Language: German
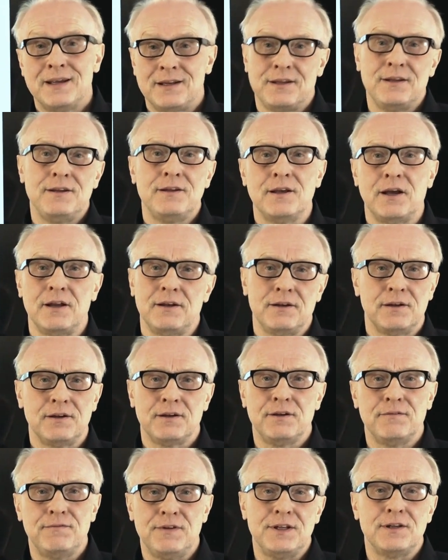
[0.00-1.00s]
denn dann
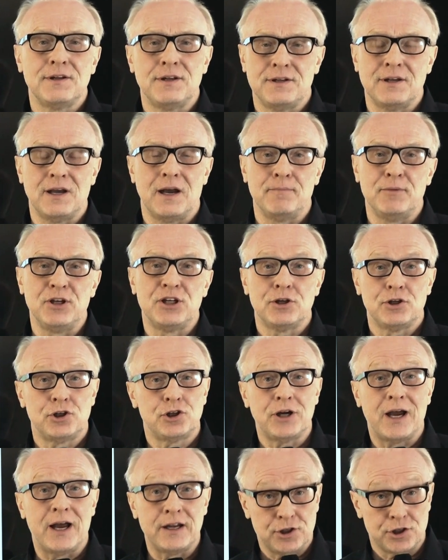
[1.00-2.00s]
gewinnt er damit
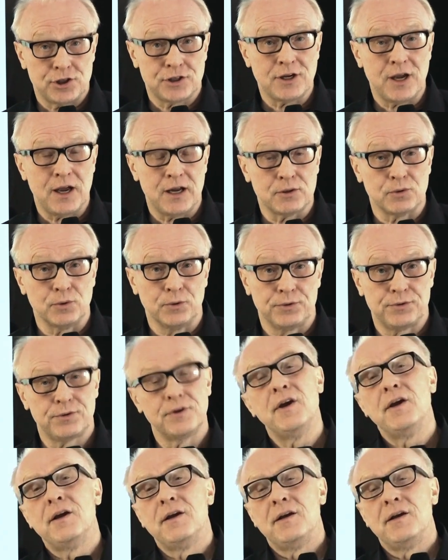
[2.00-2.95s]
an Status.